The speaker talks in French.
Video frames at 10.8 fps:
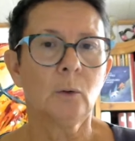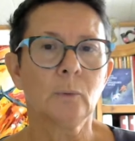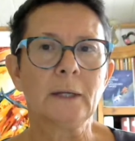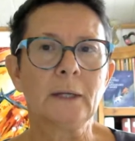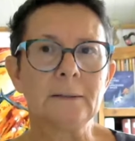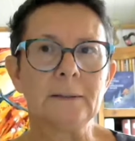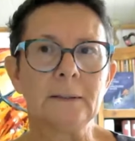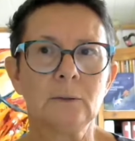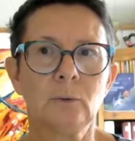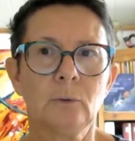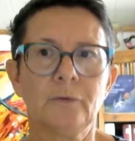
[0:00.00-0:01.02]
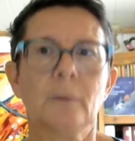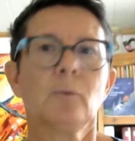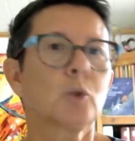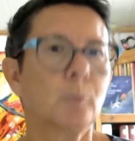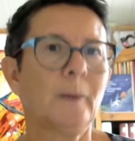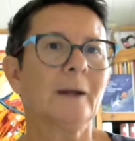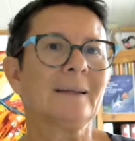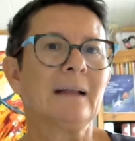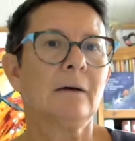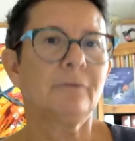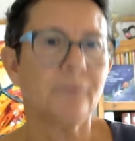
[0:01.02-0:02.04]
On a été, enfin moi je peux
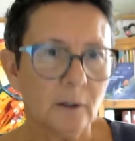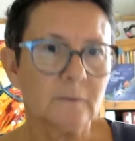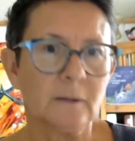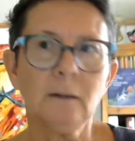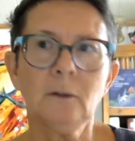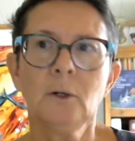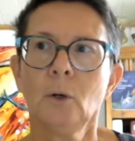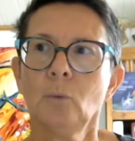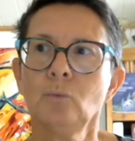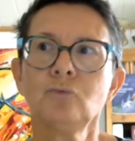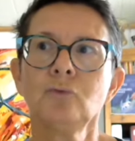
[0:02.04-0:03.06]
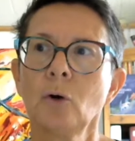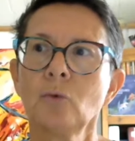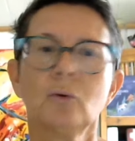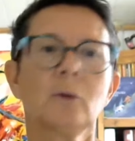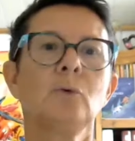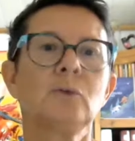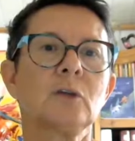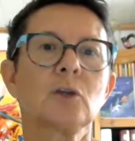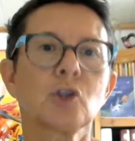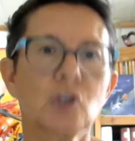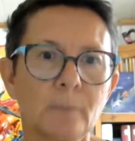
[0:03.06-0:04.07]
parler de la France, hein, où tout d'un coup on a eu
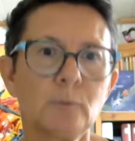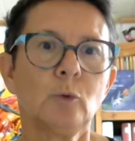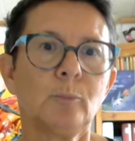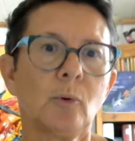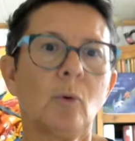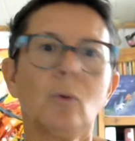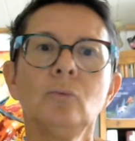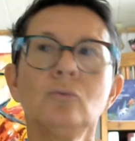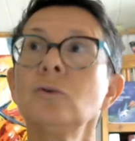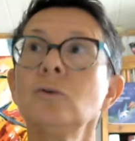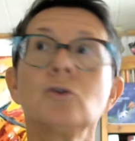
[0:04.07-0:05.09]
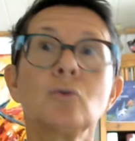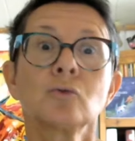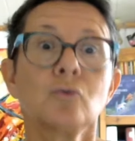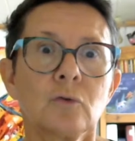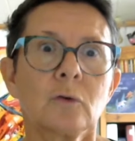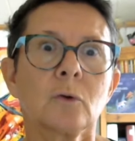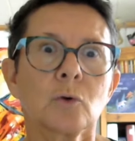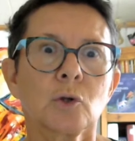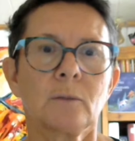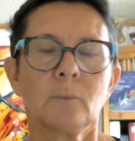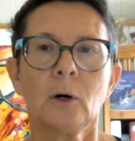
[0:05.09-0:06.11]
cette chape de plomb où nous étions tous en
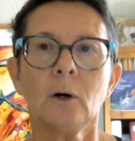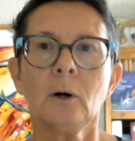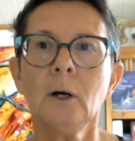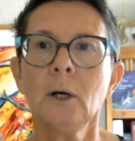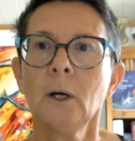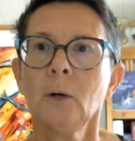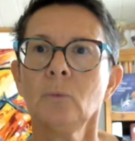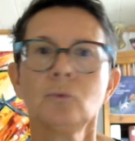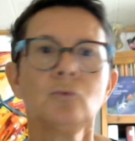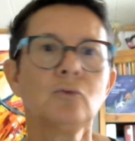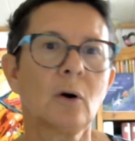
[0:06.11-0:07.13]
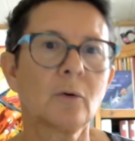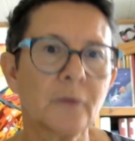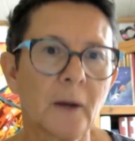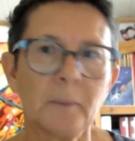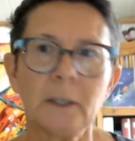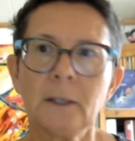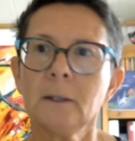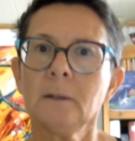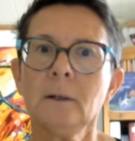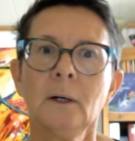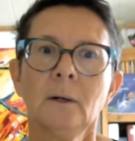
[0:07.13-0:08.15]
danger de mort, où on nous a
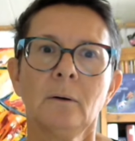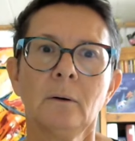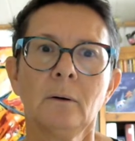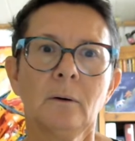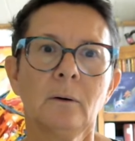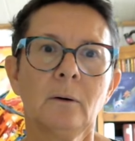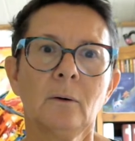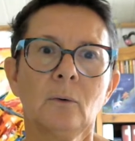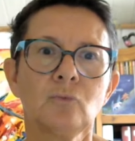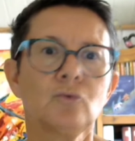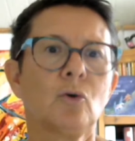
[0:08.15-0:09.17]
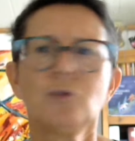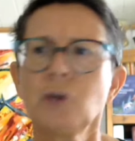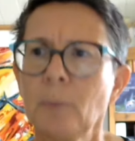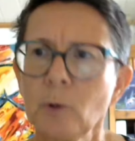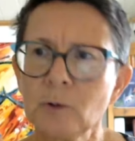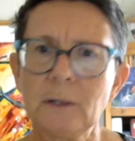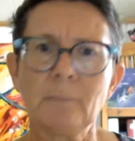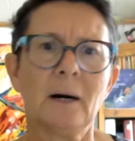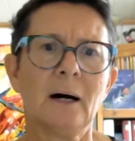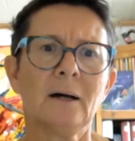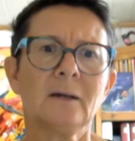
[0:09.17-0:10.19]
enfermés, on nous a obligés à porter
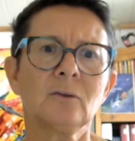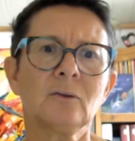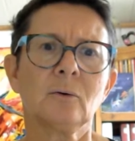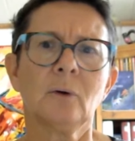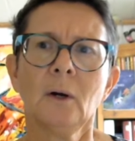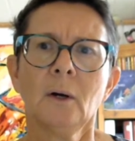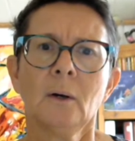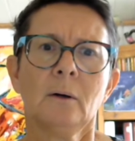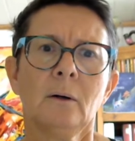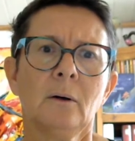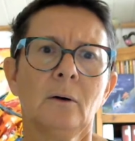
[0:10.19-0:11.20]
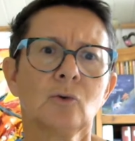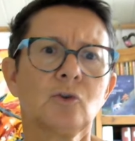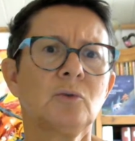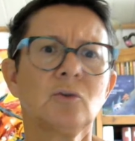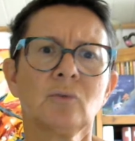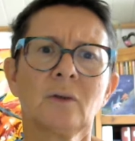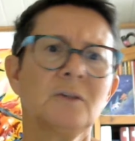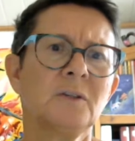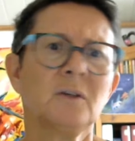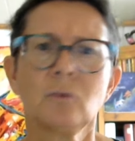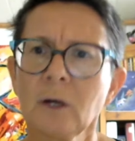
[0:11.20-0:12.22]
le masque, euh, ensuite, on
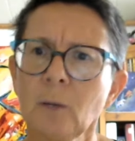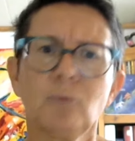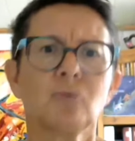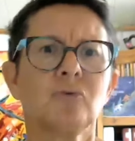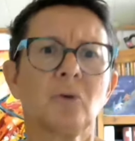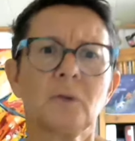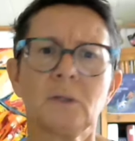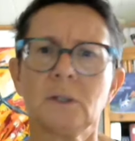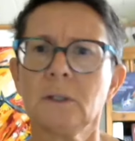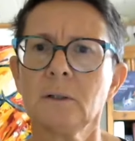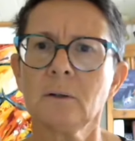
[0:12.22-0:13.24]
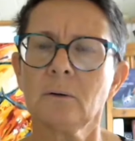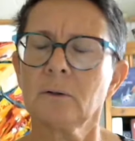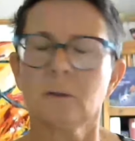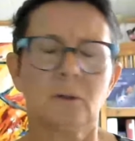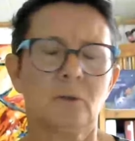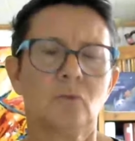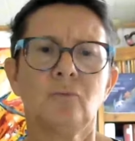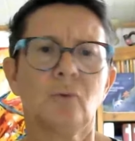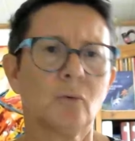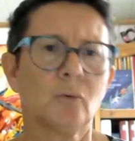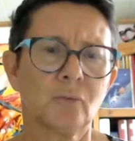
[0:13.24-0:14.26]
avait des horaires pour sortir, des,
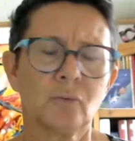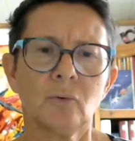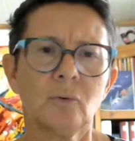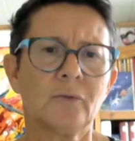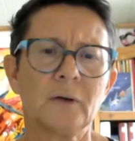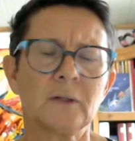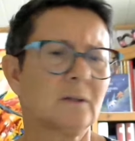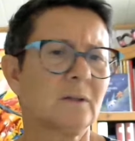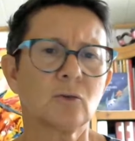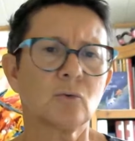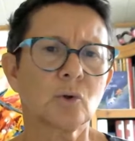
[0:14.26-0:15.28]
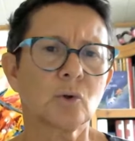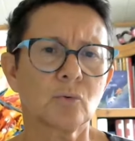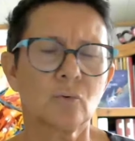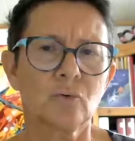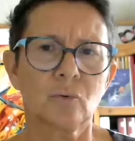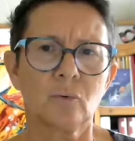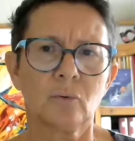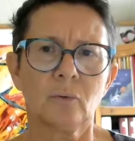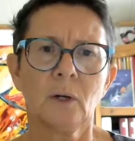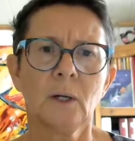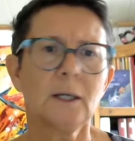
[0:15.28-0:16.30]
couvre-feux, enfin des tas de choses
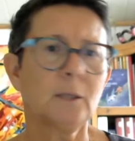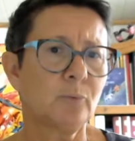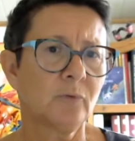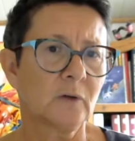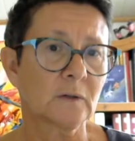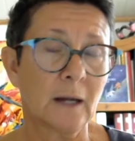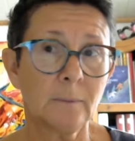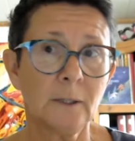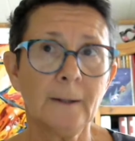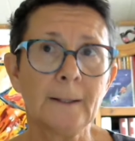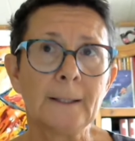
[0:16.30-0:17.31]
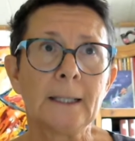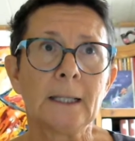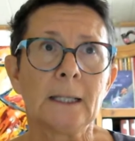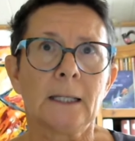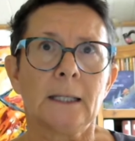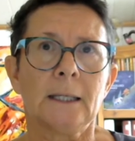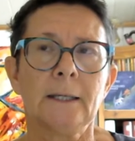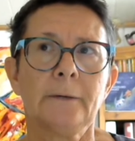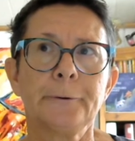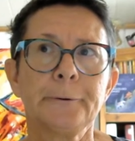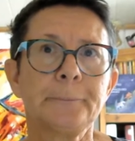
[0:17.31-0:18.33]
euh, épouvantables.
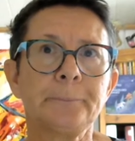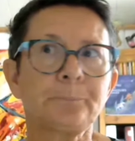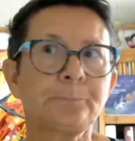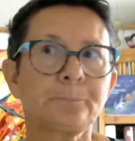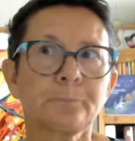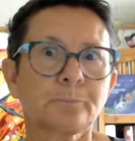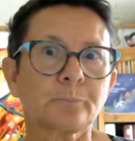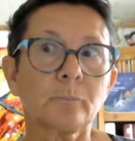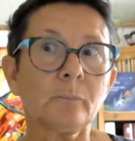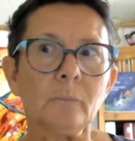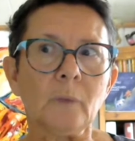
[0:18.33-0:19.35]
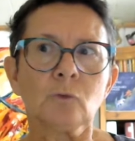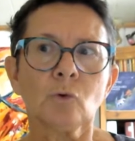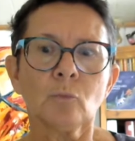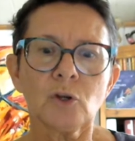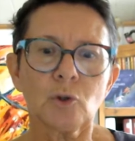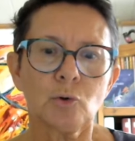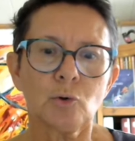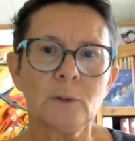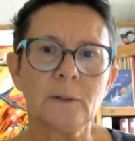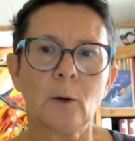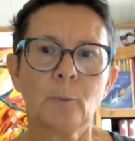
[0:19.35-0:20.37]
Et euh, donc moi, je
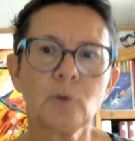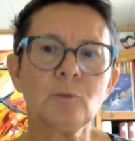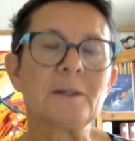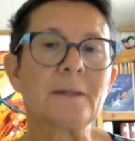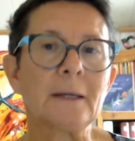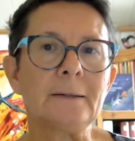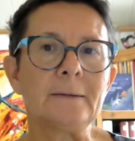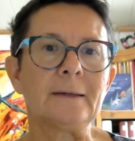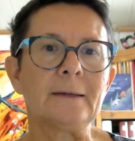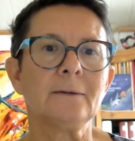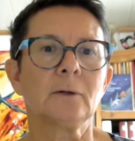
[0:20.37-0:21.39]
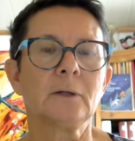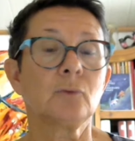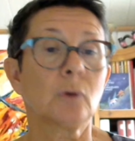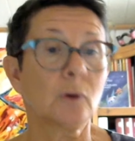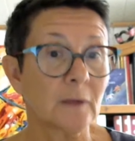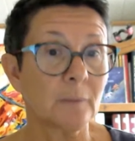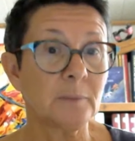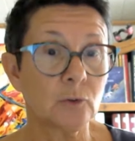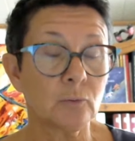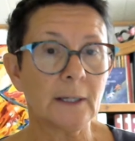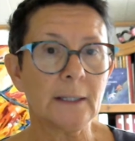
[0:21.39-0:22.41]
suis un peu spécialisée dans les violences
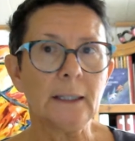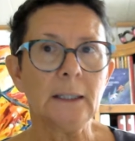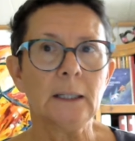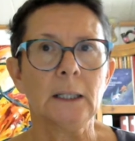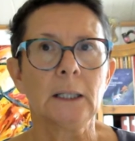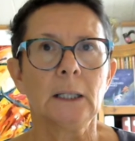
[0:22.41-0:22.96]
habituelles.